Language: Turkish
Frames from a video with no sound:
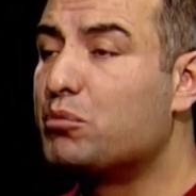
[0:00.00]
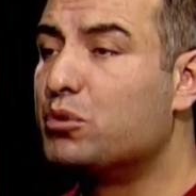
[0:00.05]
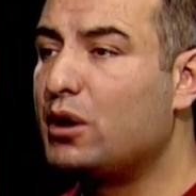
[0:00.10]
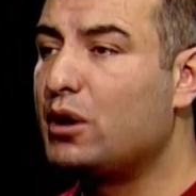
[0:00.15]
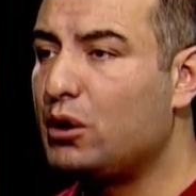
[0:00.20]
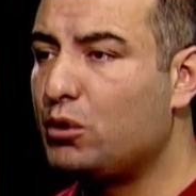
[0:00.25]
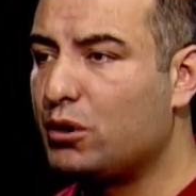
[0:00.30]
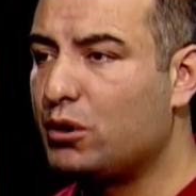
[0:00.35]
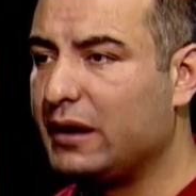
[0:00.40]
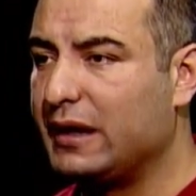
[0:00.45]

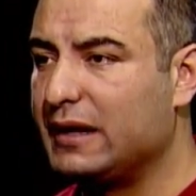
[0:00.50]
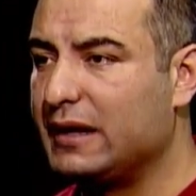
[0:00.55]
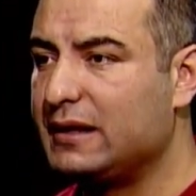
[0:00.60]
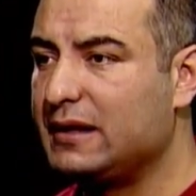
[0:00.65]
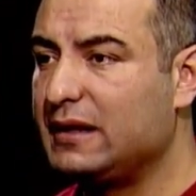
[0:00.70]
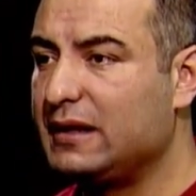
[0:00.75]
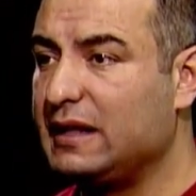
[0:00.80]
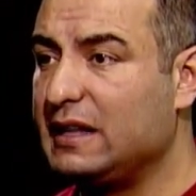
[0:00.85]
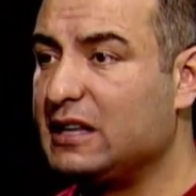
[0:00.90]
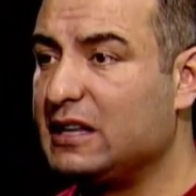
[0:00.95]
Buna göre
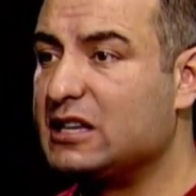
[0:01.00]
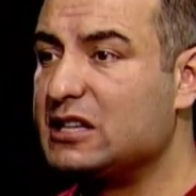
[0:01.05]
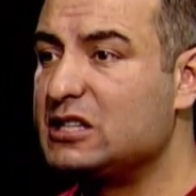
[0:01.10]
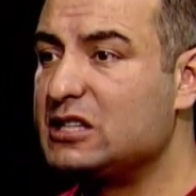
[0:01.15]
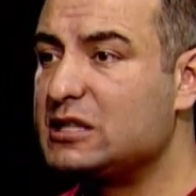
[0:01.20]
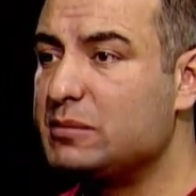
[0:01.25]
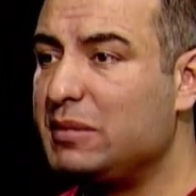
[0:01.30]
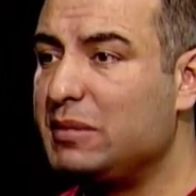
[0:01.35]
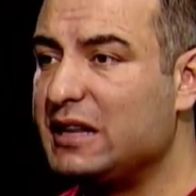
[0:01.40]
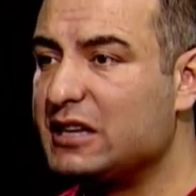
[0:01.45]

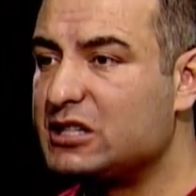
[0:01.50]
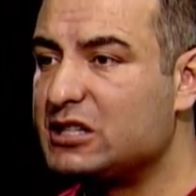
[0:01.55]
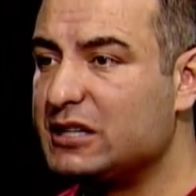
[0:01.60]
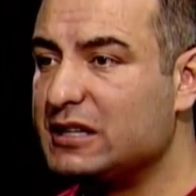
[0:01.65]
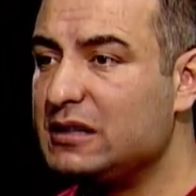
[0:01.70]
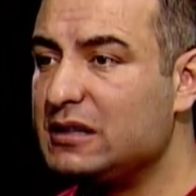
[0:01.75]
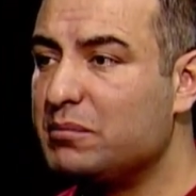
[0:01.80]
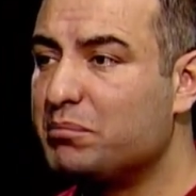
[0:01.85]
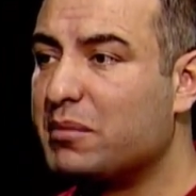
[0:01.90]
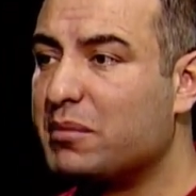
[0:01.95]
ikinci
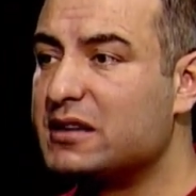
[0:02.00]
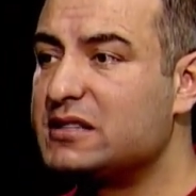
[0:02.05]
bileşiğin